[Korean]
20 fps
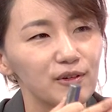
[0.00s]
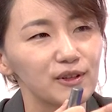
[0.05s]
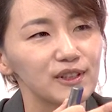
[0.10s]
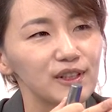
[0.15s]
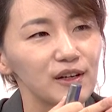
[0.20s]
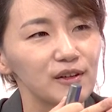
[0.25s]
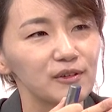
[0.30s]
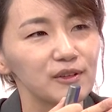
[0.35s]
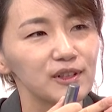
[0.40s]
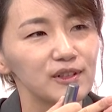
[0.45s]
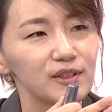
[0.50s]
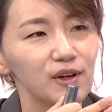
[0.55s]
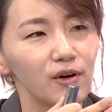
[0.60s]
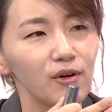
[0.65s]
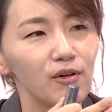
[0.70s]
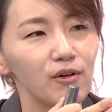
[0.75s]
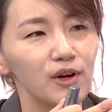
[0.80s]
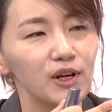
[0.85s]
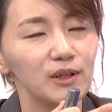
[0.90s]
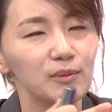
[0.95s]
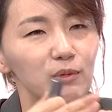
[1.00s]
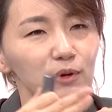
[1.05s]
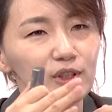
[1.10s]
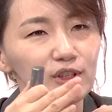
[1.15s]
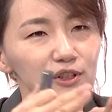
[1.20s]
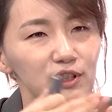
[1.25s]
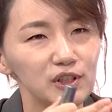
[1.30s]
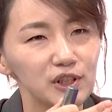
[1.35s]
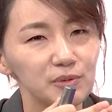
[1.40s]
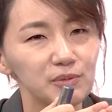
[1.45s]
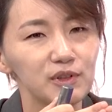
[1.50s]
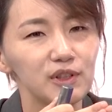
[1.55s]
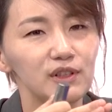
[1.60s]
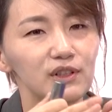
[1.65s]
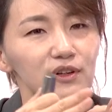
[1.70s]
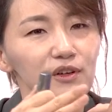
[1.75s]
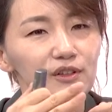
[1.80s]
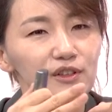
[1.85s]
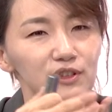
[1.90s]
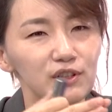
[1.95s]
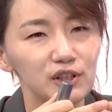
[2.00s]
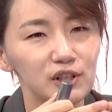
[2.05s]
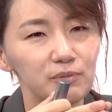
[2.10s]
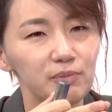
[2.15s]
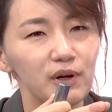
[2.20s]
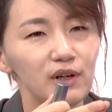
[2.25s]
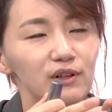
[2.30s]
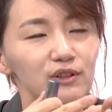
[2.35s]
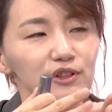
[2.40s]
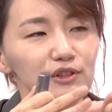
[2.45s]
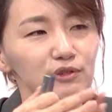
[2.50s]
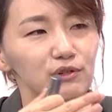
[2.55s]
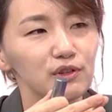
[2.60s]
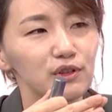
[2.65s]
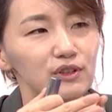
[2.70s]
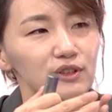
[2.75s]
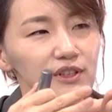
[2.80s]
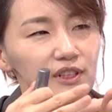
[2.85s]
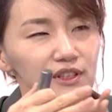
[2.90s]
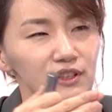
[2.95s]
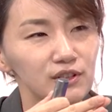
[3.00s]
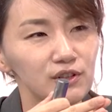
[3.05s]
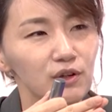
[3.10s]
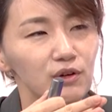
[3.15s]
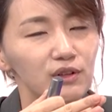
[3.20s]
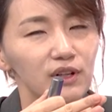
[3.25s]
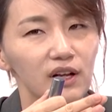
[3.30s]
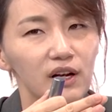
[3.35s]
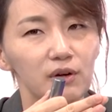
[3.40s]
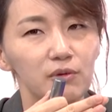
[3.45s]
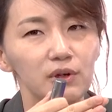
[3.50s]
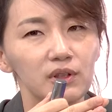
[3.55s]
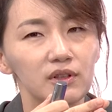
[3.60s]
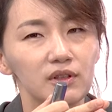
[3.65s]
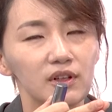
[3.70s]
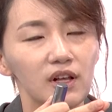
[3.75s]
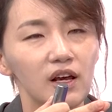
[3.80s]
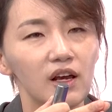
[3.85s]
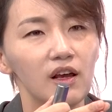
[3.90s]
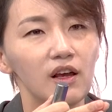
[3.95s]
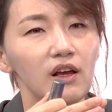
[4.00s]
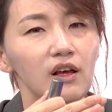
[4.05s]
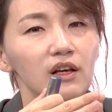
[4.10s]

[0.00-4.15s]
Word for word: 그 사건에서 뭐 이천십칠 년, 이천십팔 년, 십구 년 실적을 내라고 했는데